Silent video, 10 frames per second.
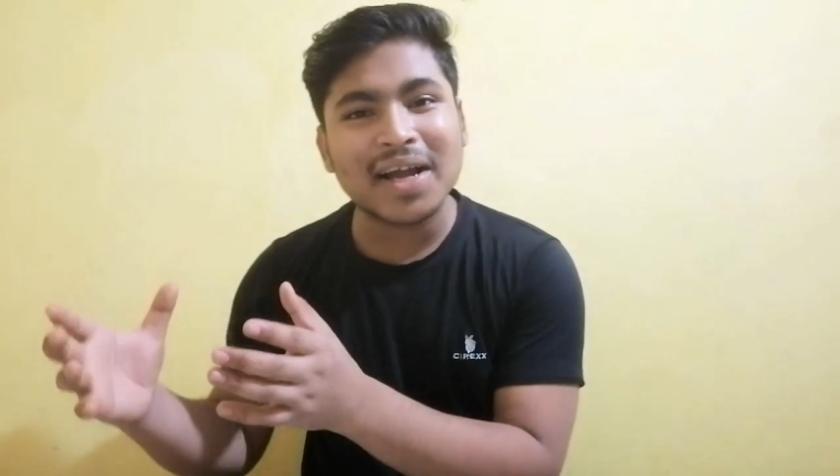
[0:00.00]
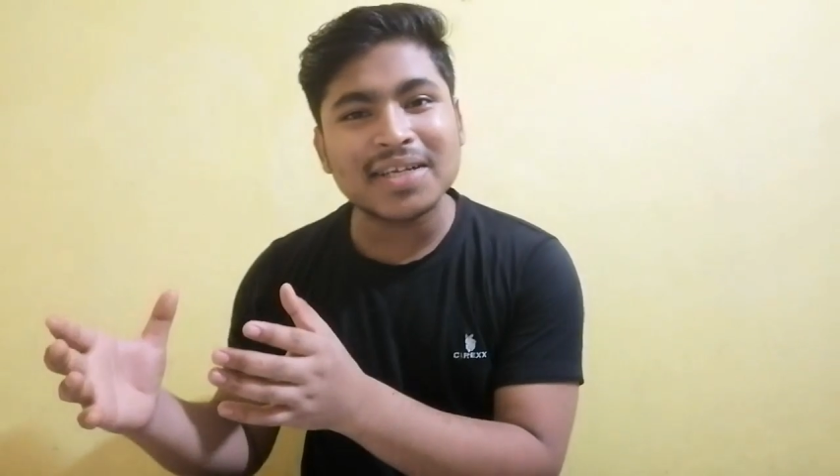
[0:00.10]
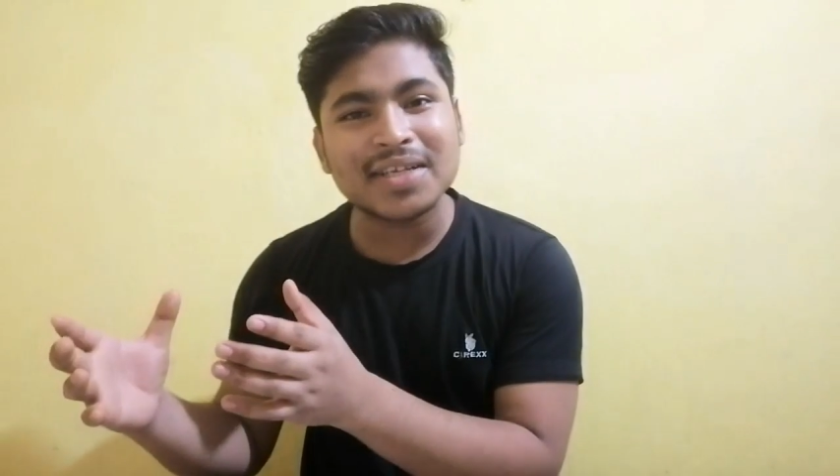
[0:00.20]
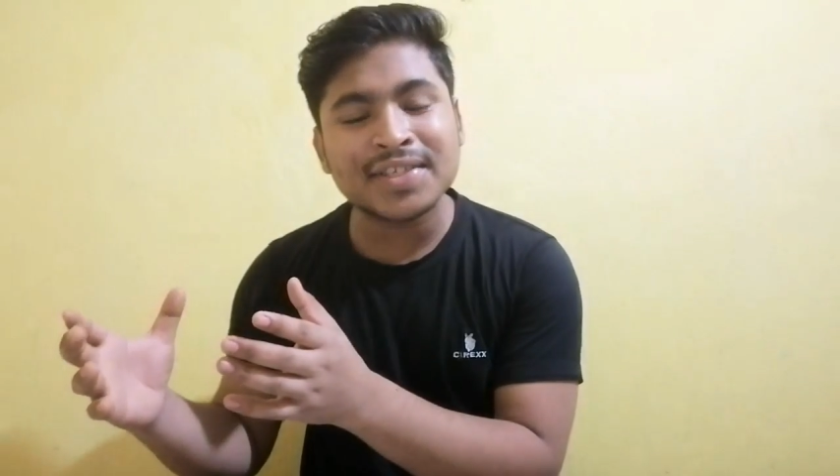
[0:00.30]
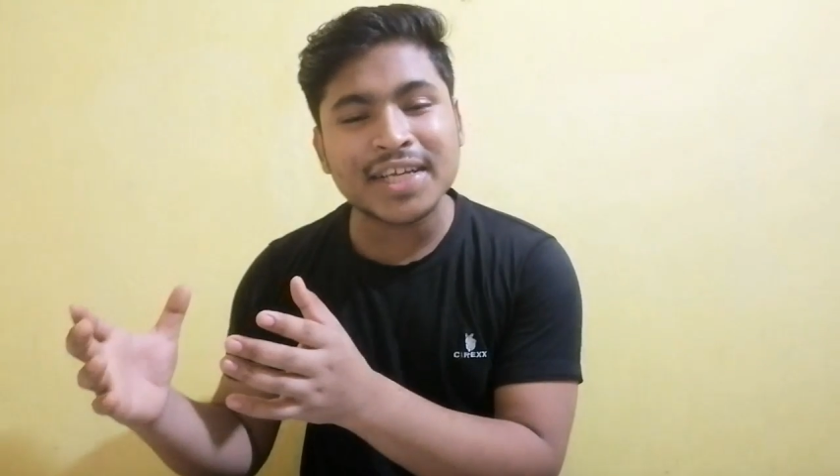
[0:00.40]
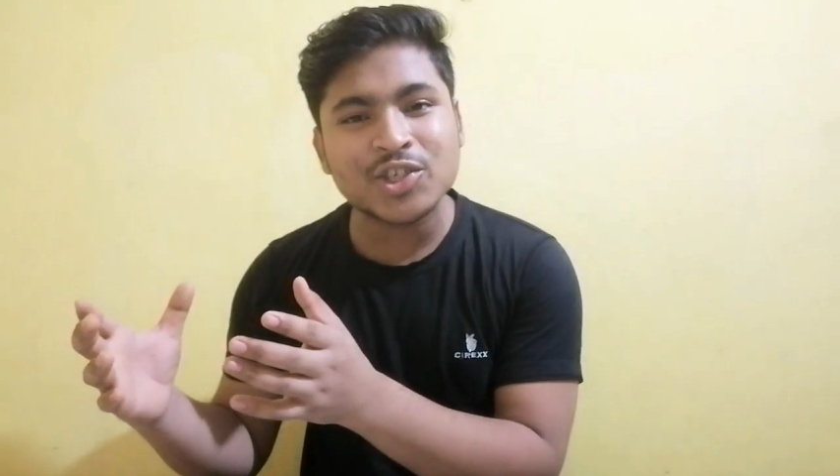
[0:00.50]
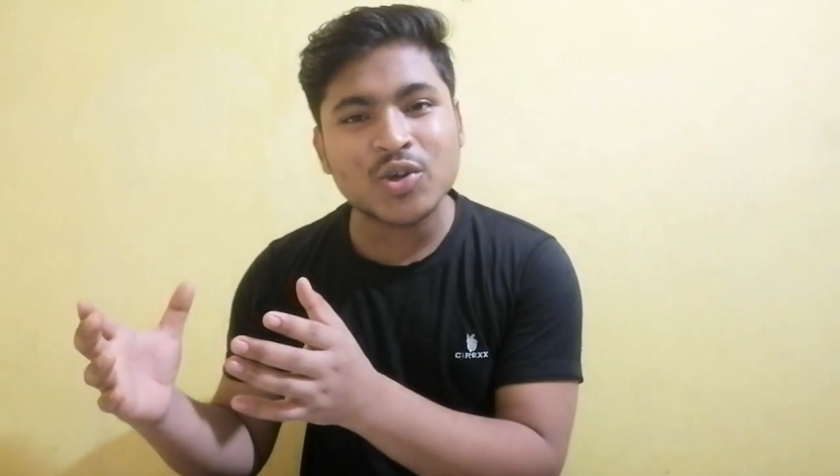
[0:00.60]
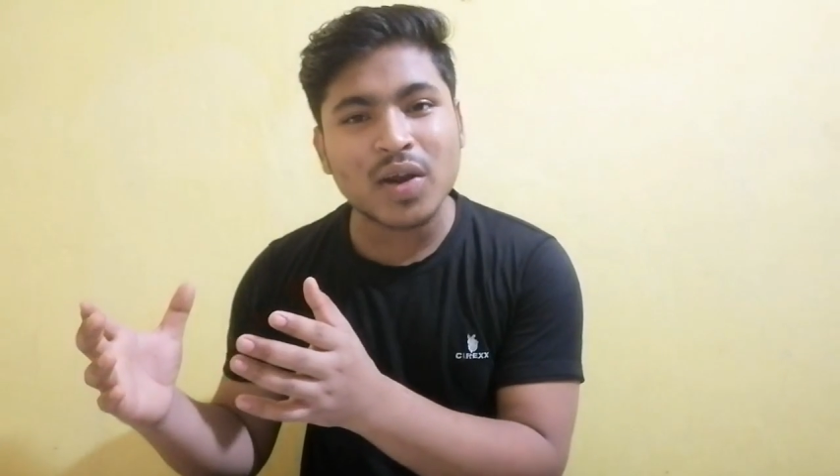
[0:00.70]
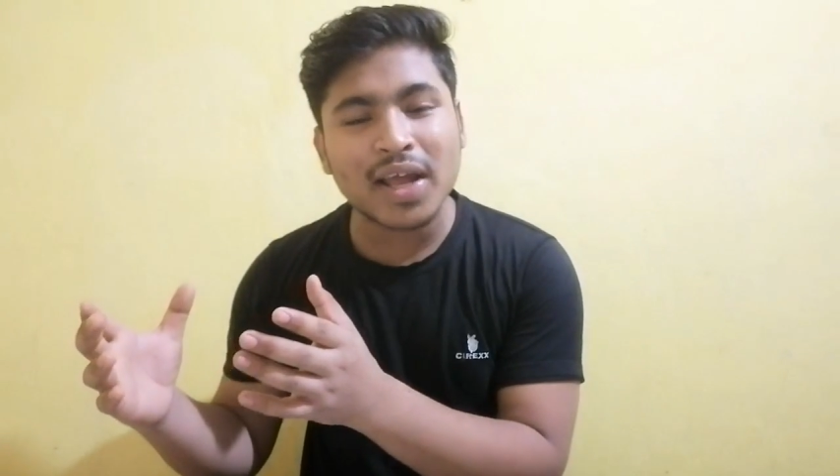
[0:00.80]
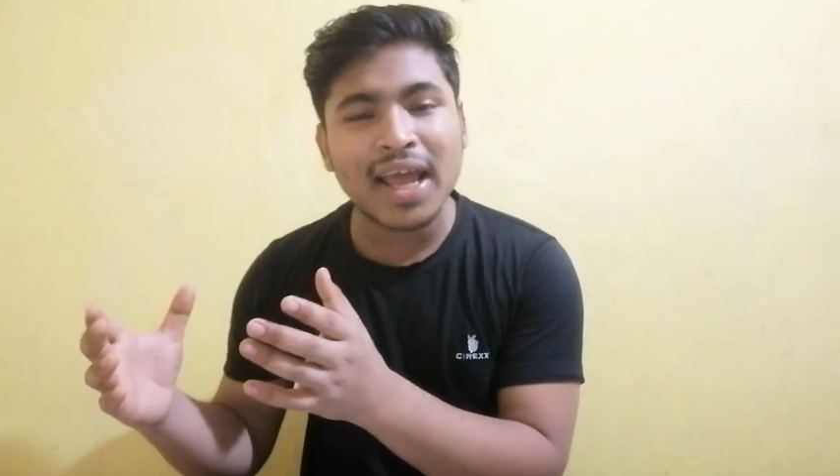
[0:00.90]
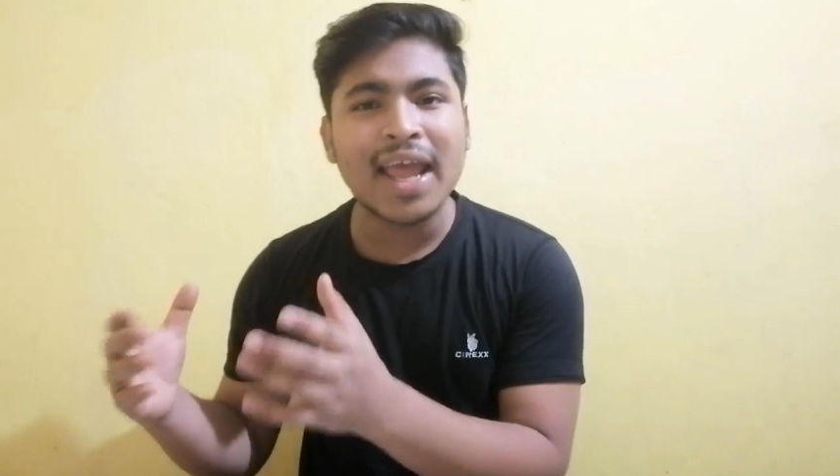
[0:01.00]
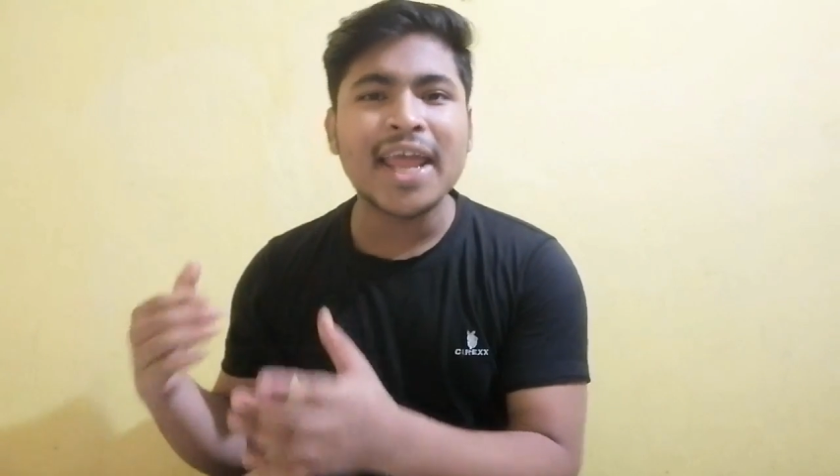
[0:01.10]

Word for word: নামটাকে জাস্ট চেঞ্জ করে